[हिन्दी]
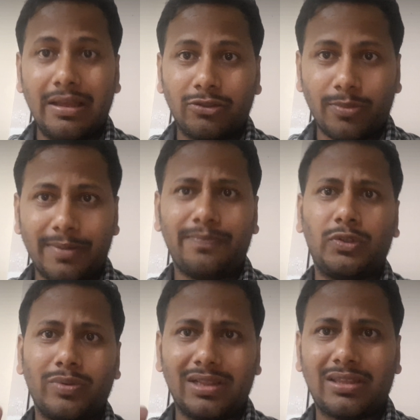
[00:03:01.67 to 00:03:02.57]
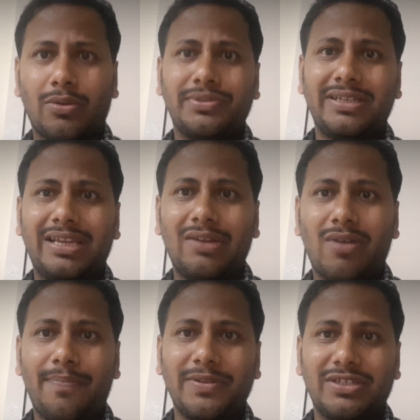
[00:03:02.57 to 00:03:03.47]
तो मैं ट्वेल्व थाउजेंड के लिए
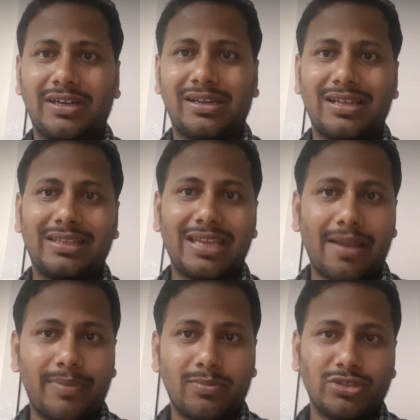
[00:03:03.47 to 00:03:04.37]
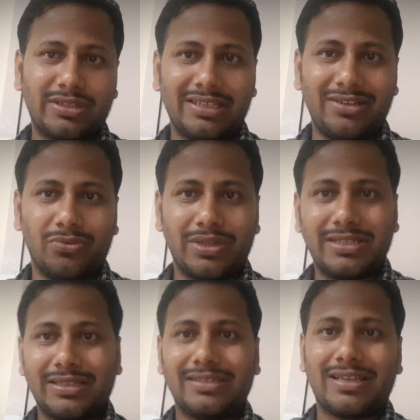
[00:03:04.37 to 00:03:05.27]
वहाँ पे झगड़ रहा था यहाँ पर मुझे तीन गुना
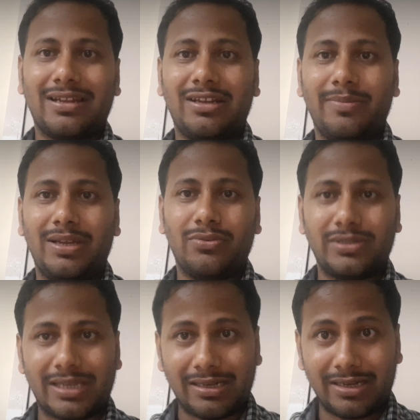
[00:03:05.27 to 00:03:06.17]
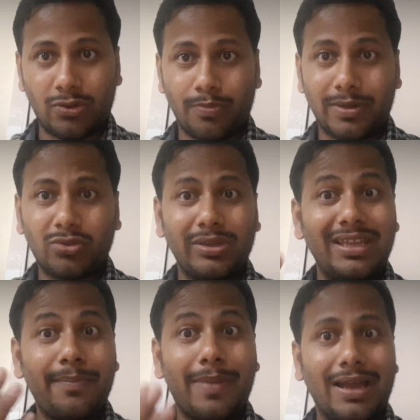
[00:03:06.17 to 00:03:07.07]
ज़्यादा सैलरी मिली उस सैलरी के ऊपर तो
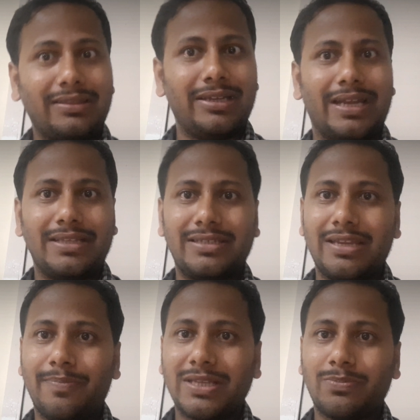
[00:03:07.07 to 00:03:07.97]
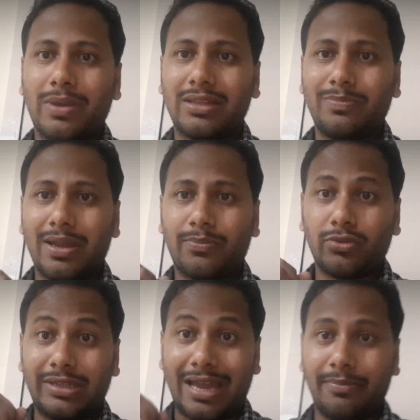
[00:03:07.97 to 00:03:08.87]
ये बात है गाइज ये बस बात पे
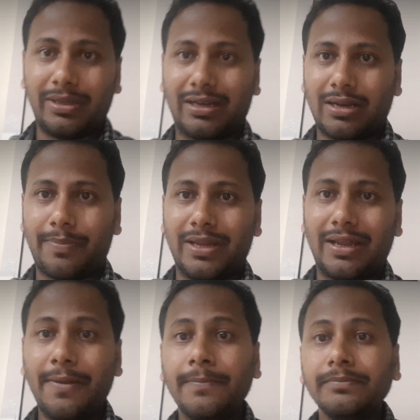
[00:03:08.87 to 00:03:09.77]
आपको ध्यान में रखना पड़ेगा